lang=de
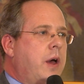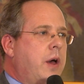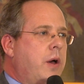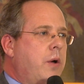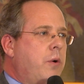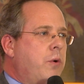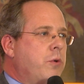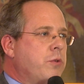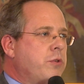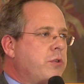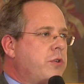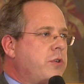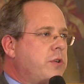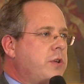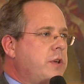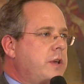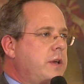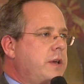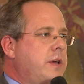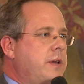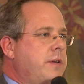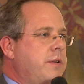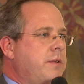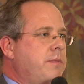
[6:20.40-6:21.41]
Und
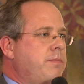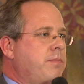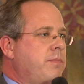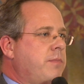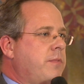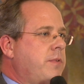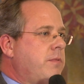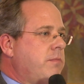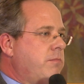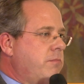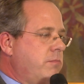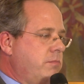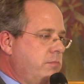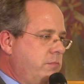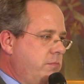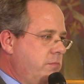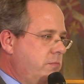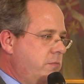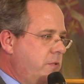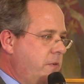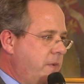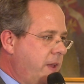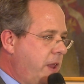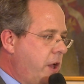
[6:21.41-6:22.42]
ähm,
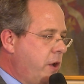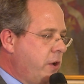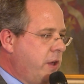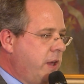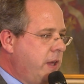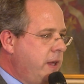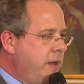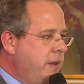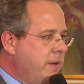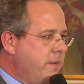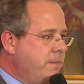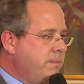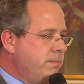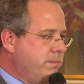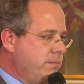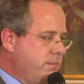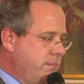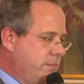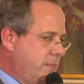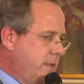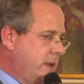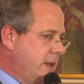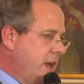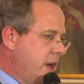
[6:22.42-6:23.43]
wir waren auch hier
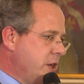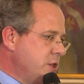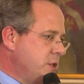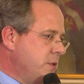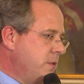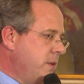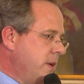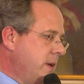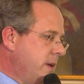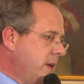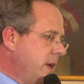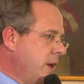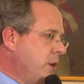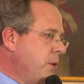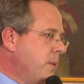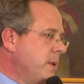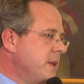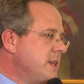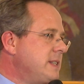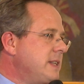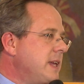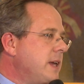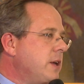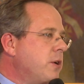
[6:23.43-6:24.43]
genauso wie gegenüber
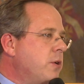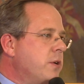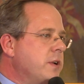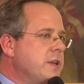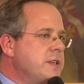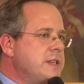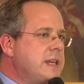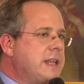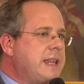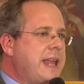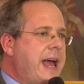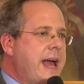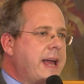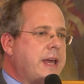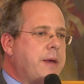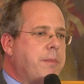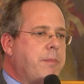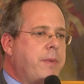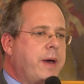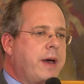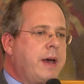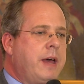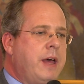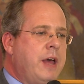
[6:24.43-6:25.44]
den Stakeholdern sehr
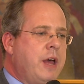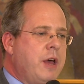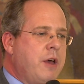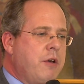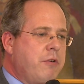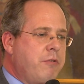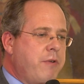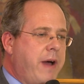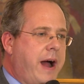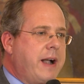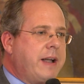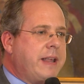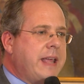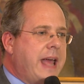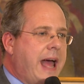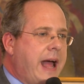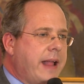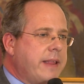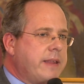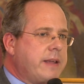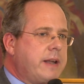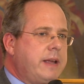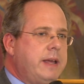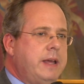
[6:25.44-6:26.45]
dankbar für all die
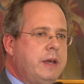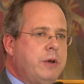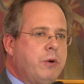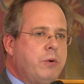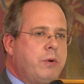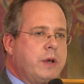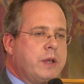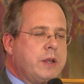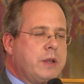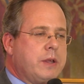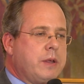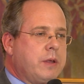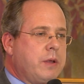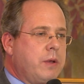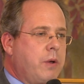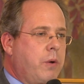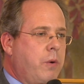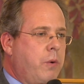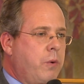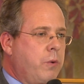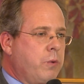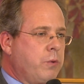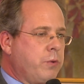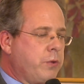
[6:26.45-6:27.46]
Anregungen
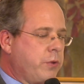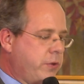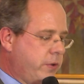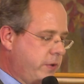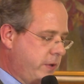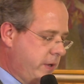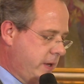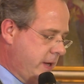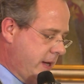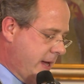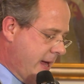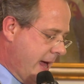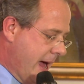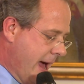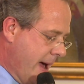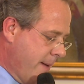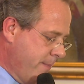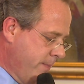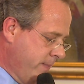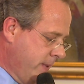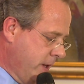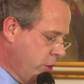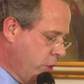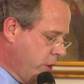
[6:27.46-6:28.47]
und äh,
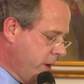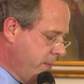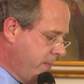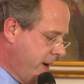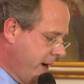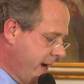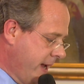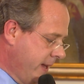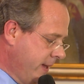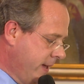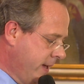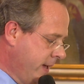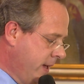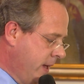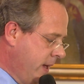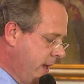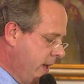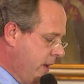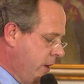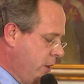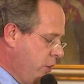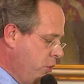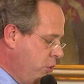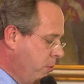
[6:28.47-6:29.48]
haben hier noch einmal eine
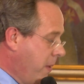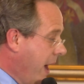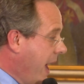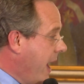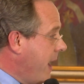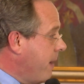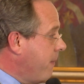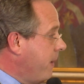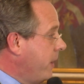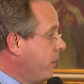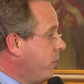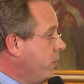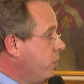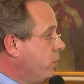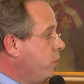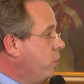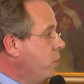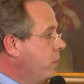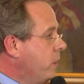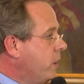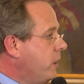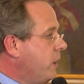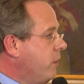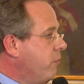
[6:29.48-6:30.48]
Überarbeitung
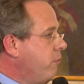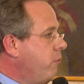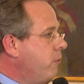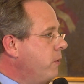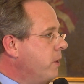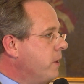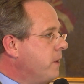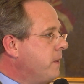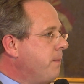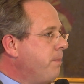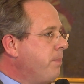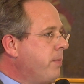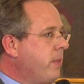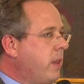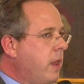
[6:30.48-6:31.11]
durchgeführt.